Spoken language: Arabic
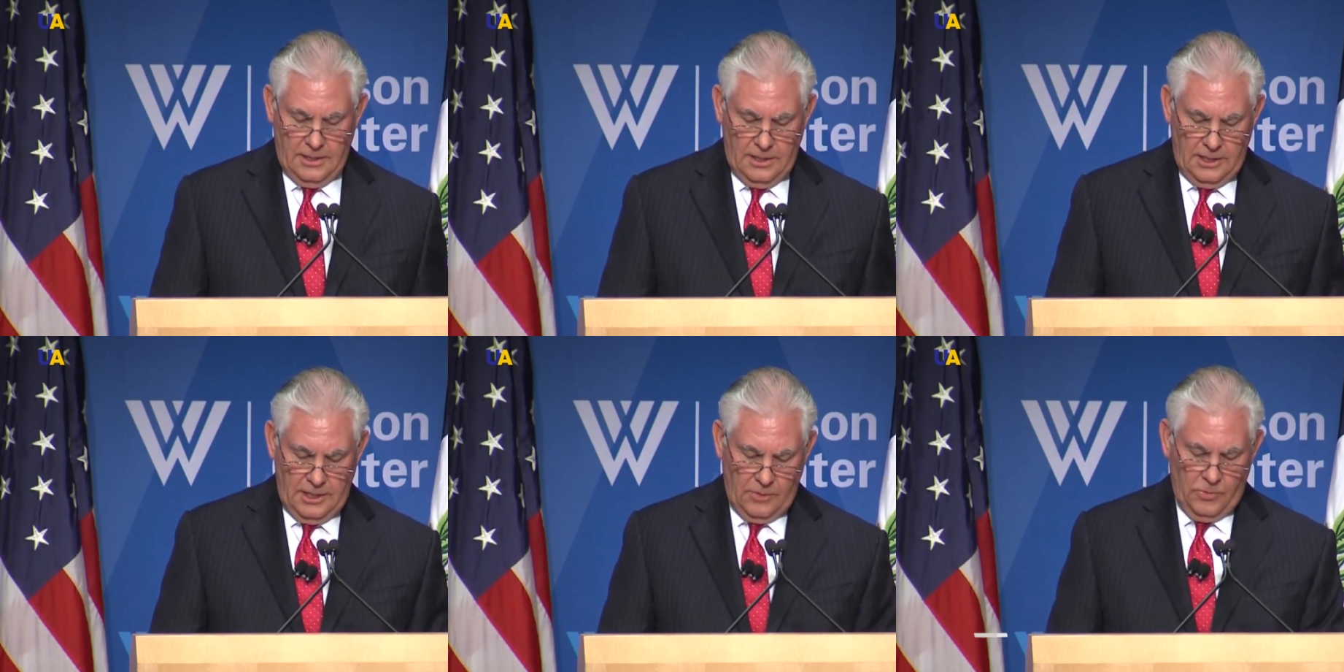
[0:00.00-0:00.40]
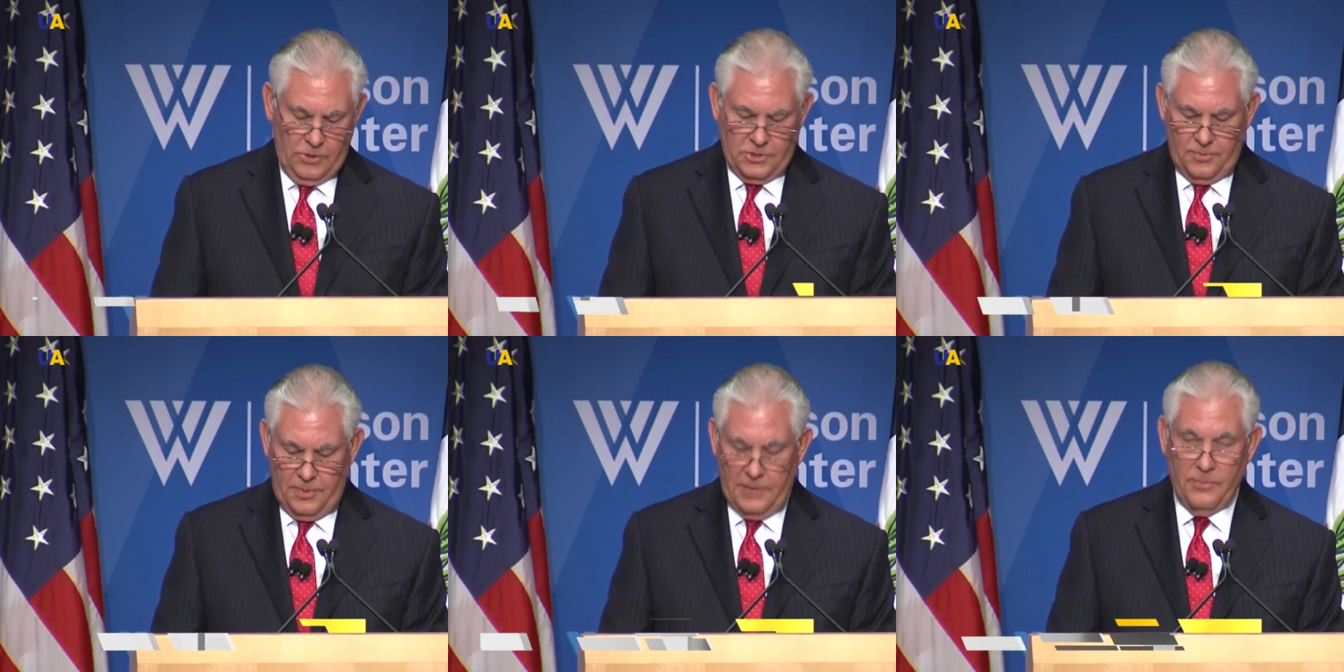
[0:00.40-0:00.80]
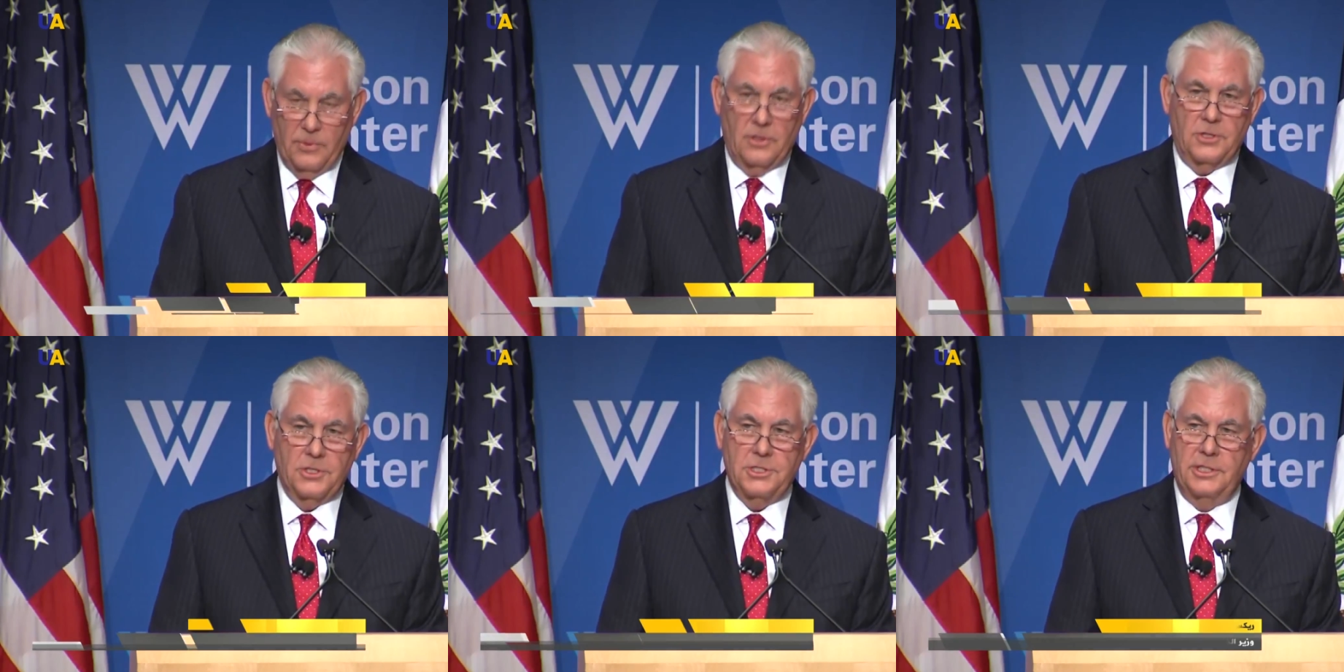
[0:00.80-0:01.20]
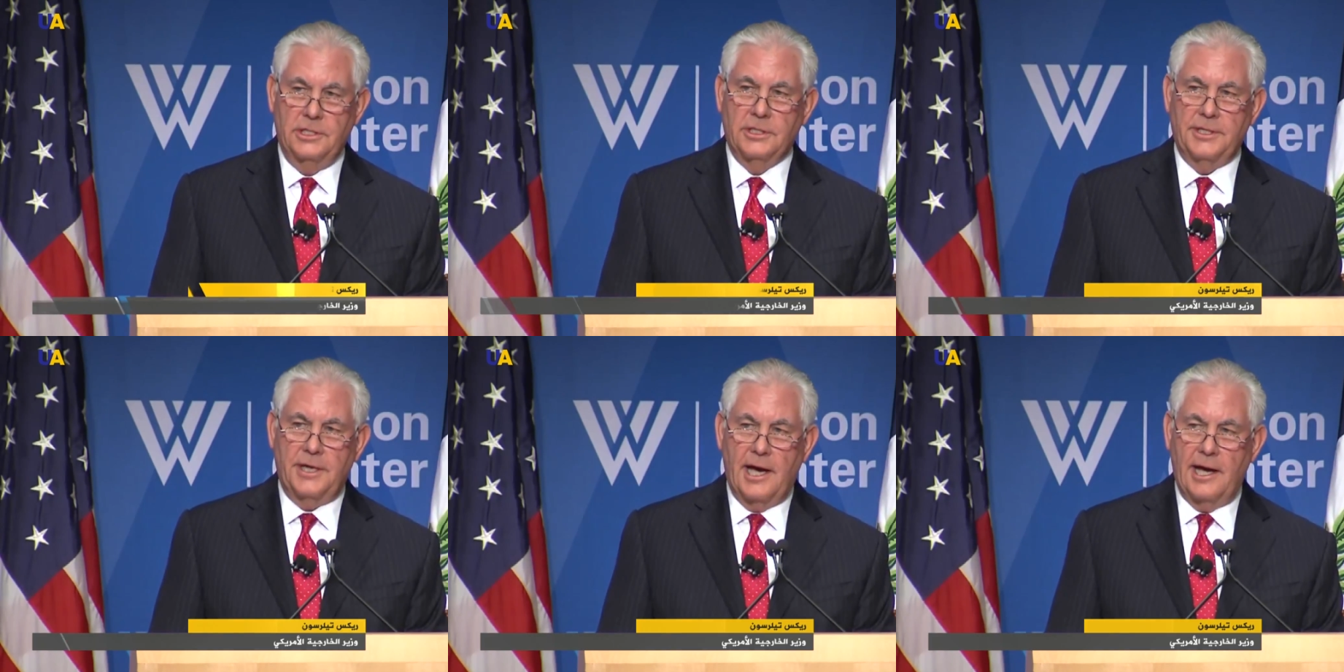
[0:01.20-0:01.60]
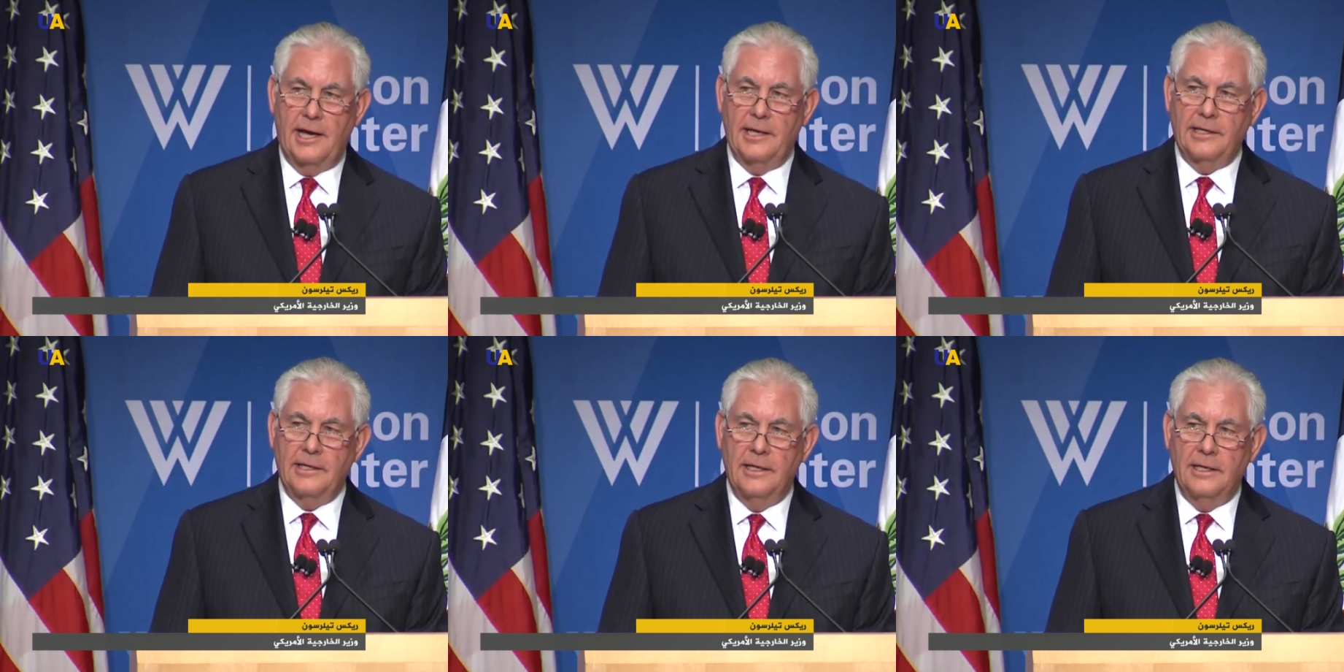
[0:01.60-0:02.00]
إن الحرب في
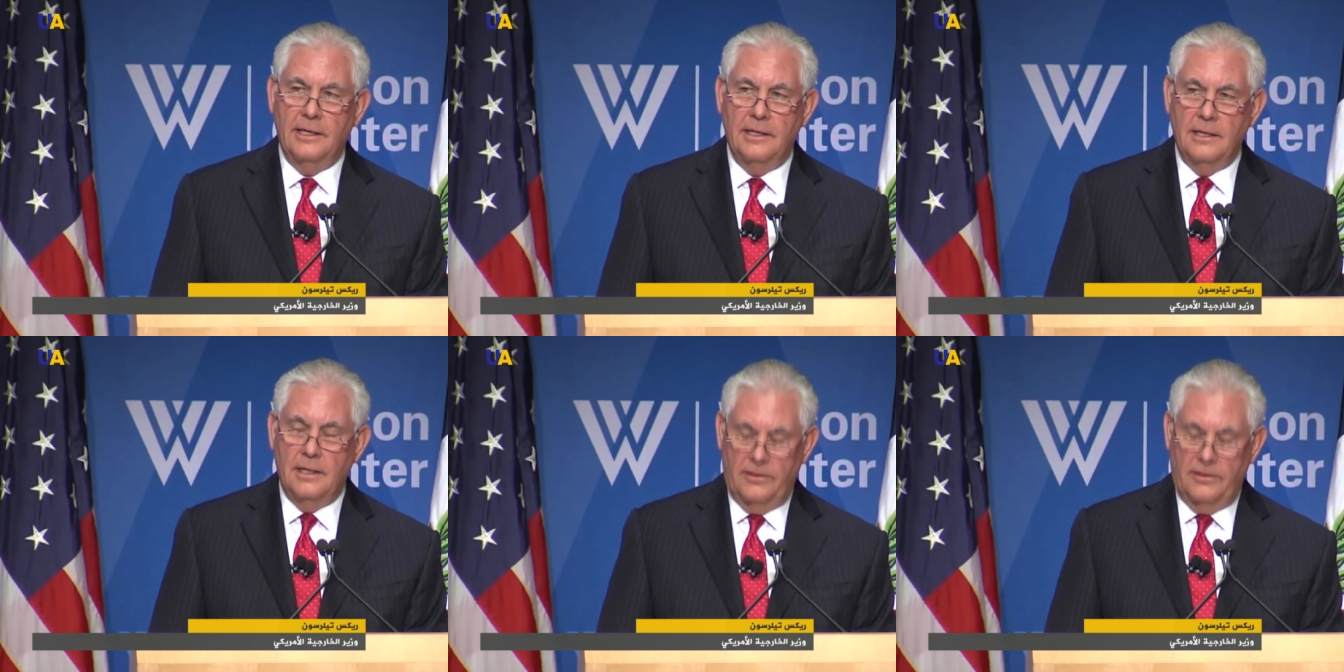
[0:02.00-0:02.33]
أوكرانيا التي